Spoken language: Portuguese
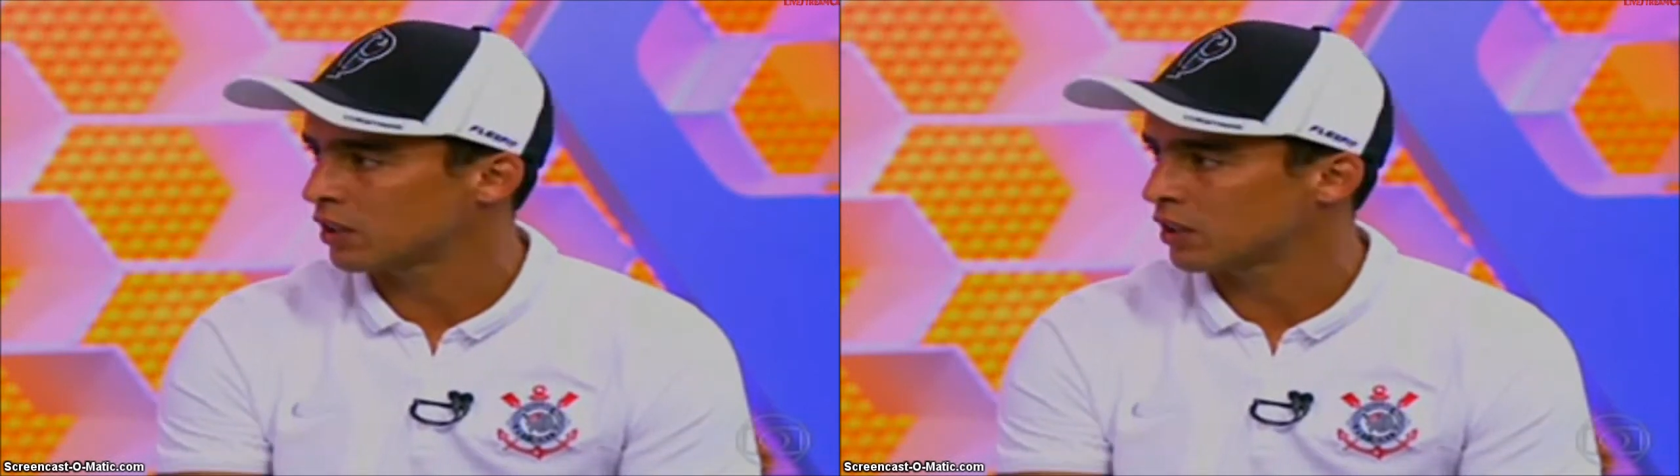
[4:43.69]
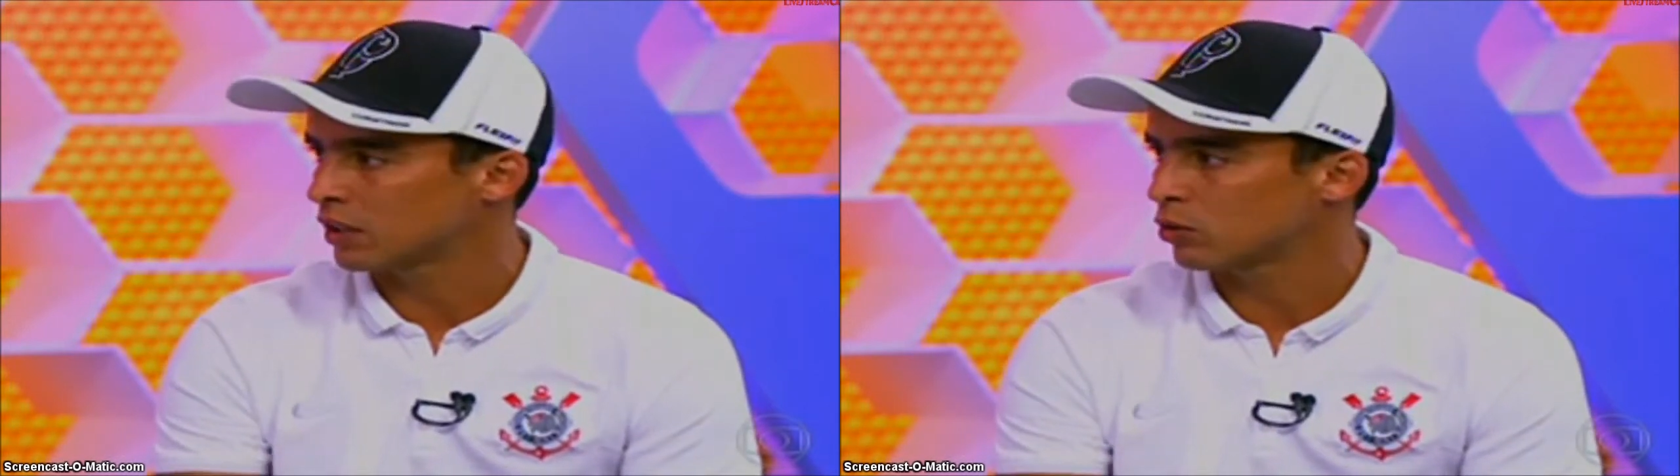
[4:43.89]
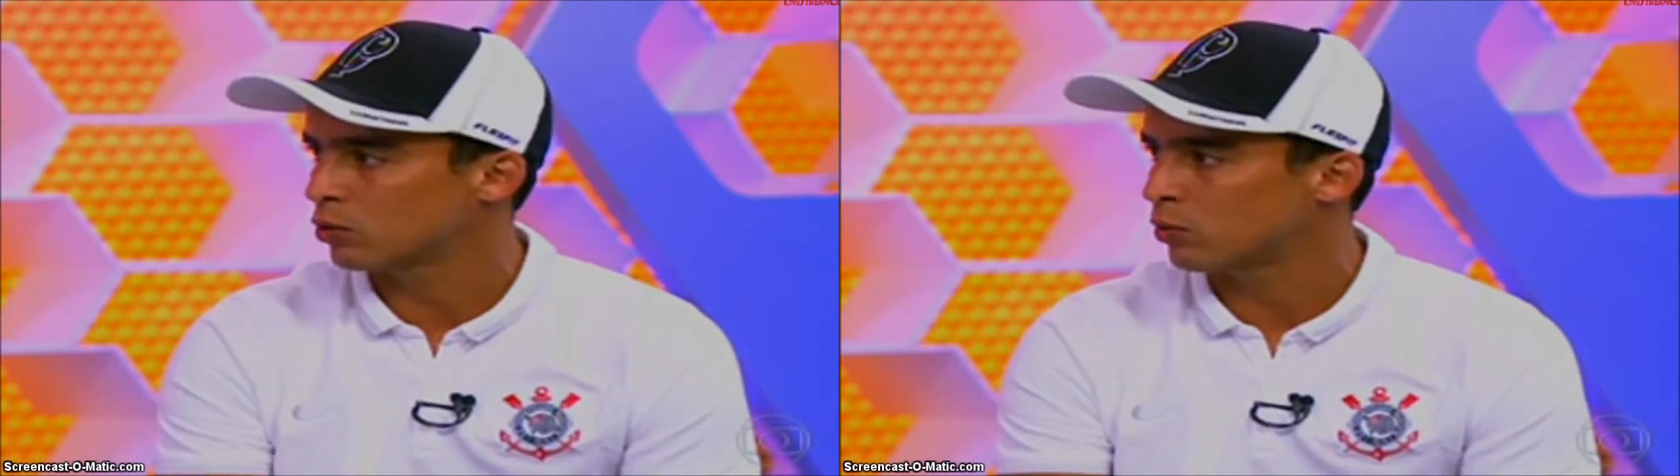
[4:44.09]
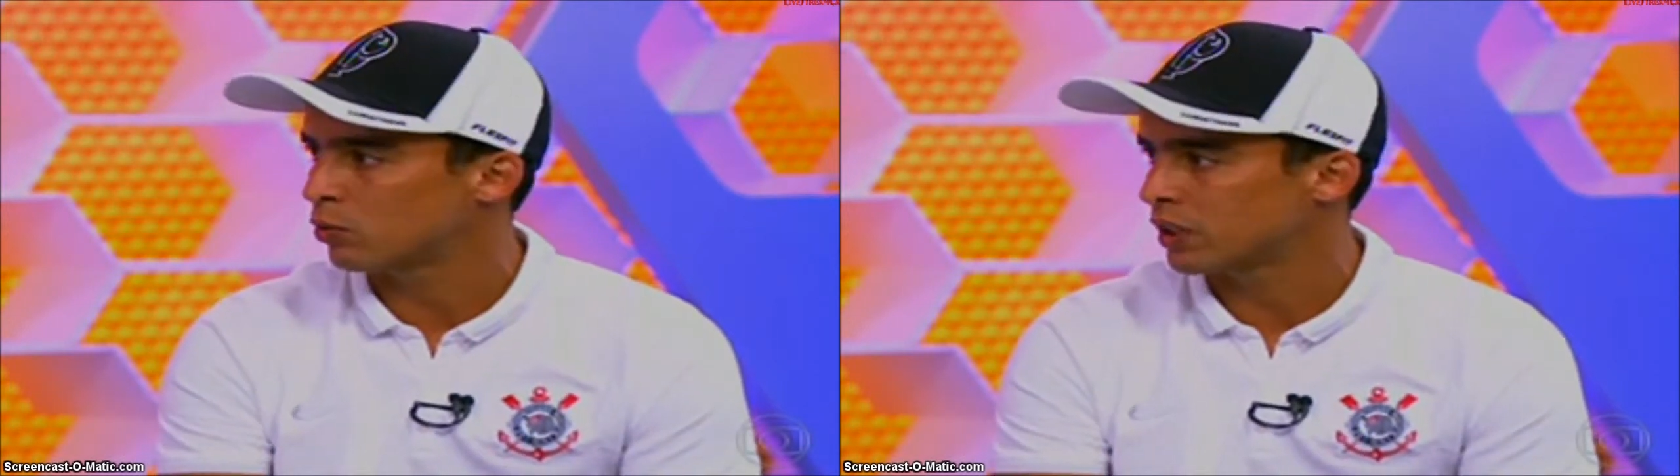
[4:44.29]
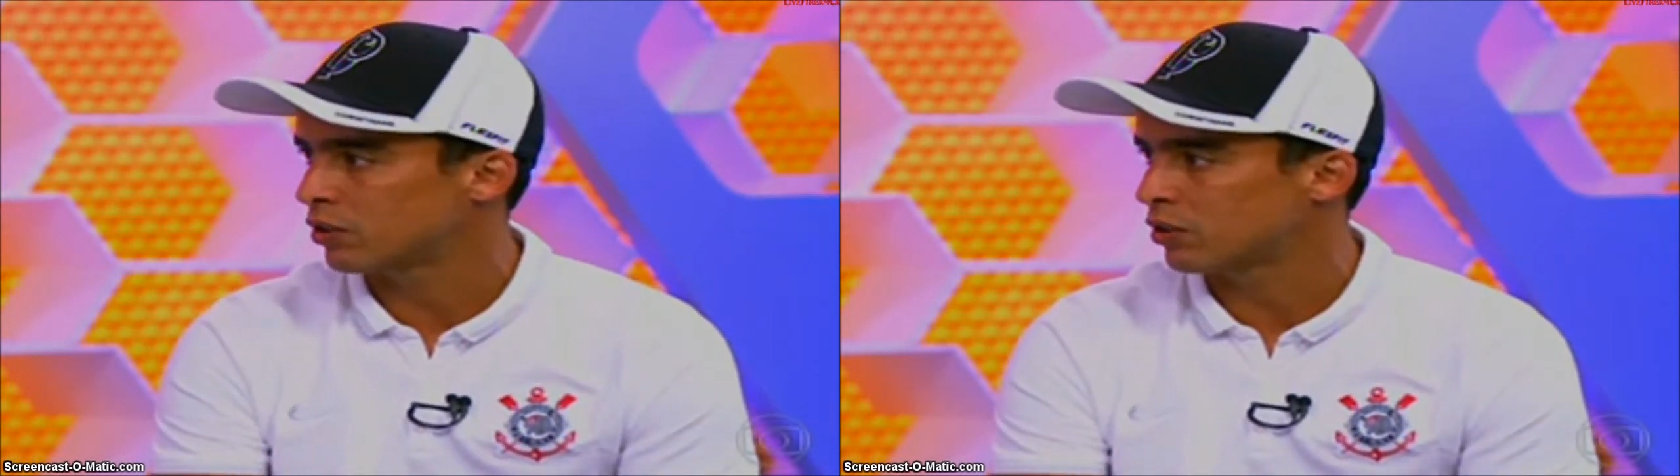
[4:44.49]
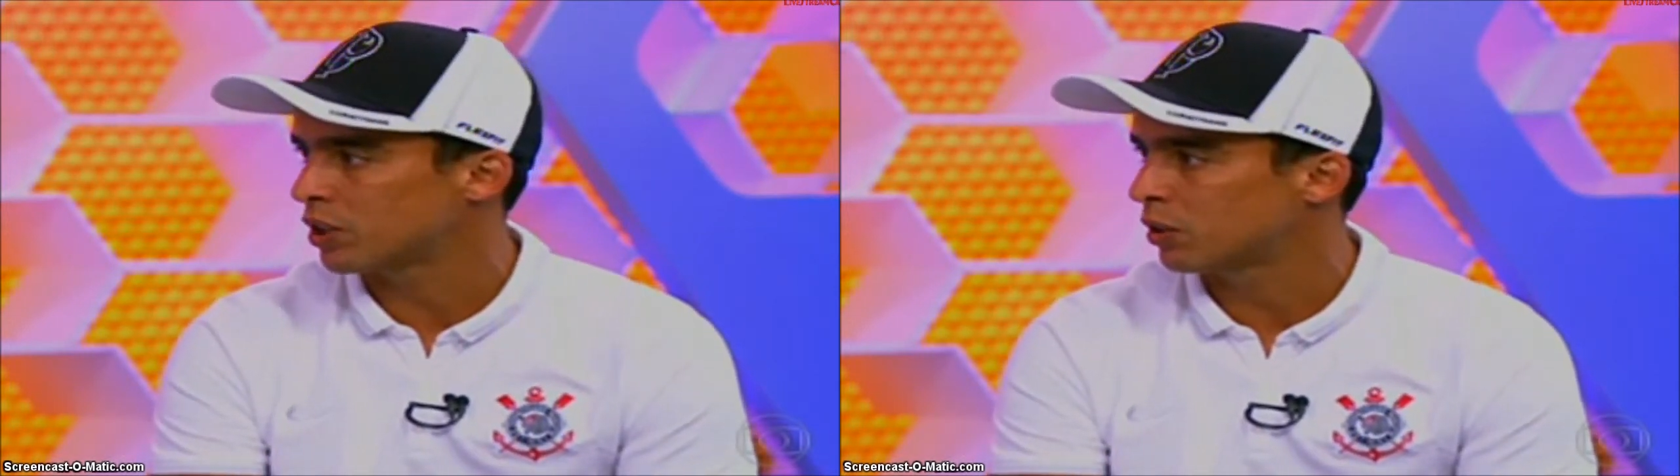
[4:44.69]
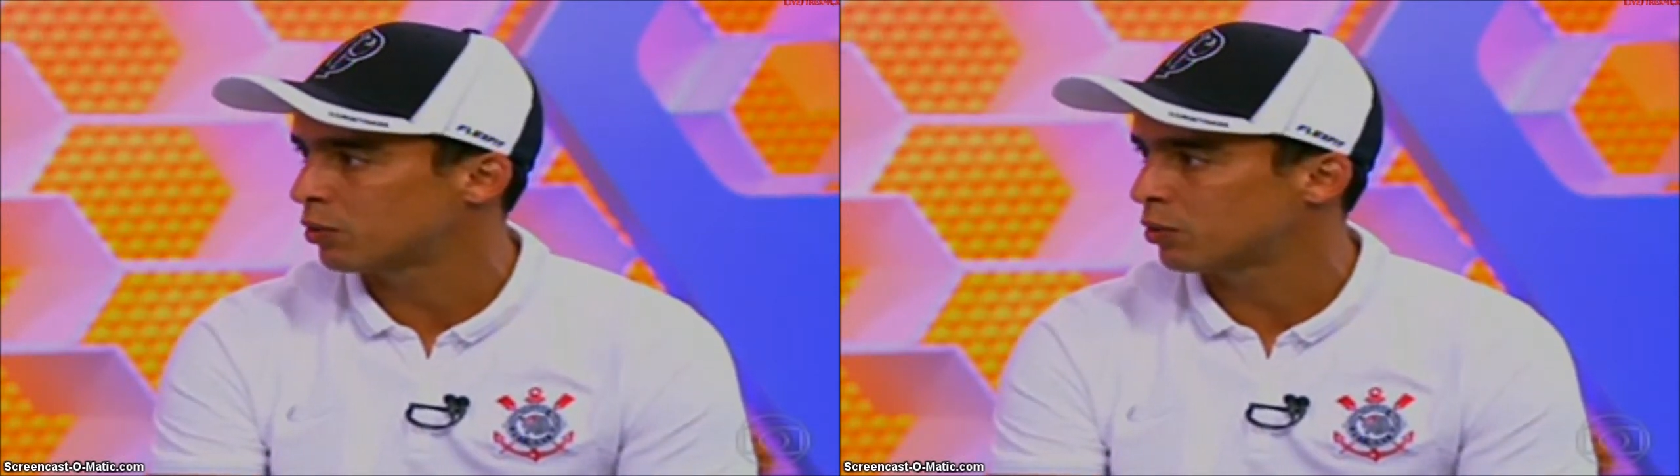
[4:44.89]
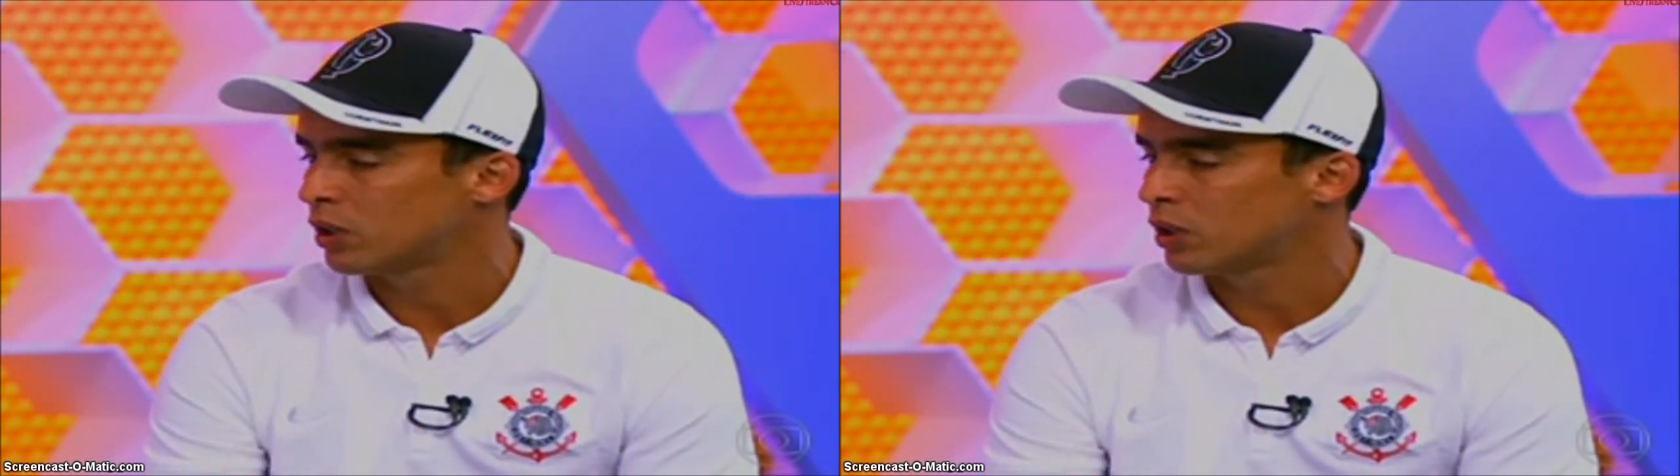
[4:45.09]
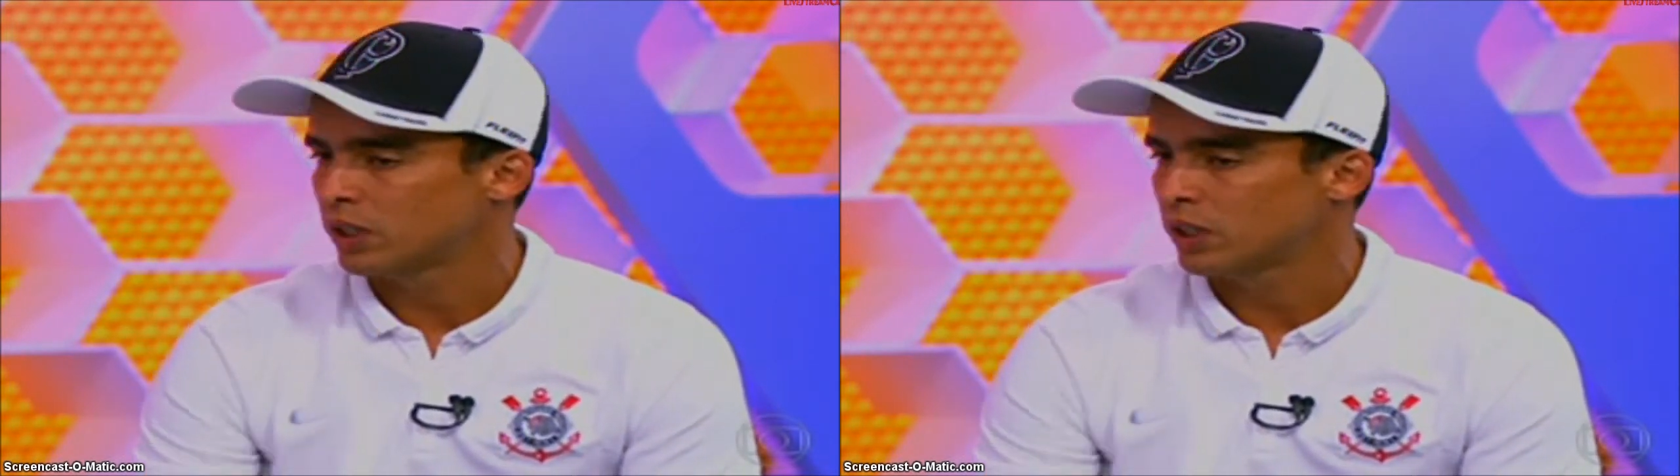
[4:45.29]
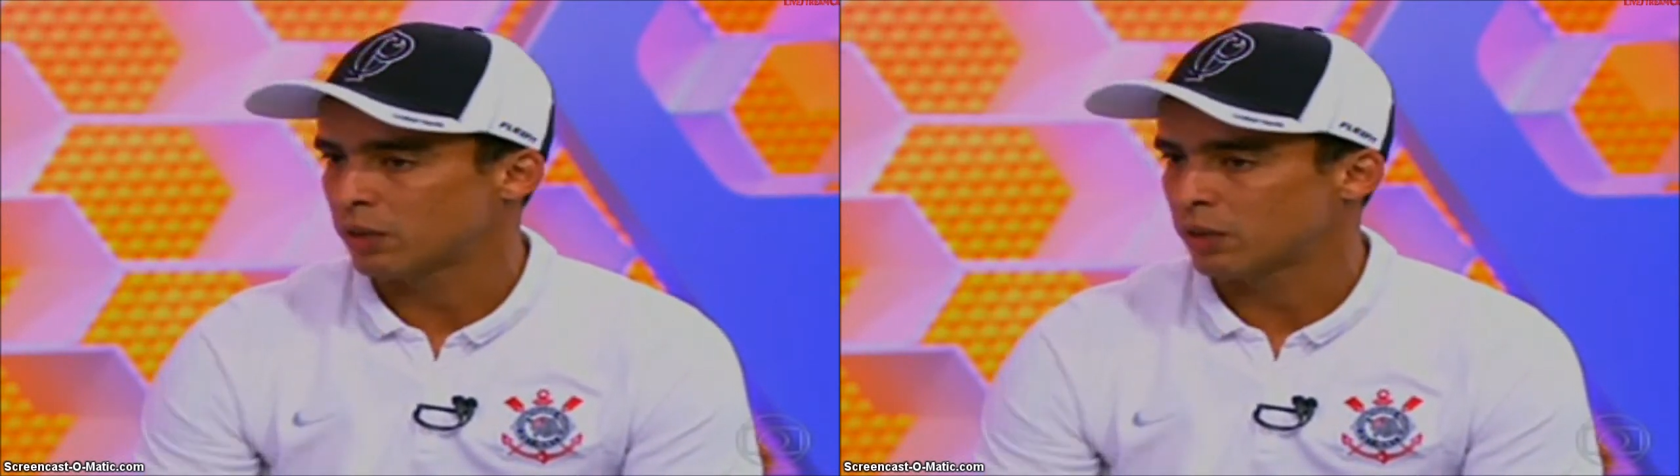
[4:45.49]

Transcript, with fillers: a gente tem tentado cumprir dentro de campo,